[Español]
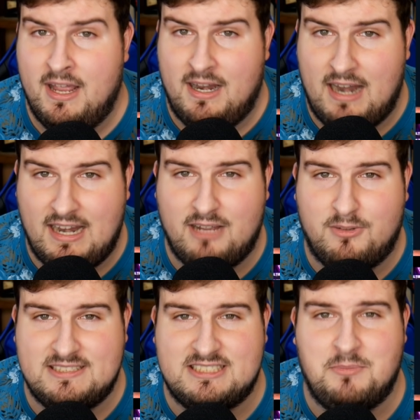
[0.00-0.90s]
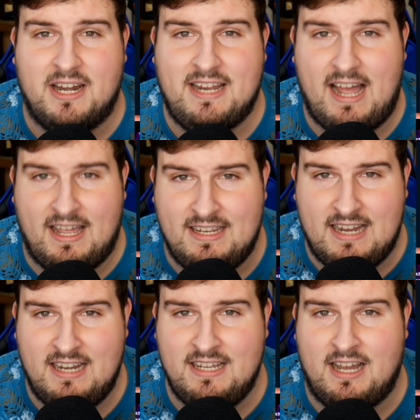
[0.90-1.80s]
la Liga Fantasy Marca y
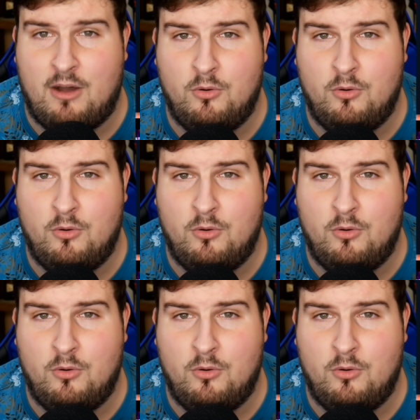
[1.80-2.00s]
la Liga,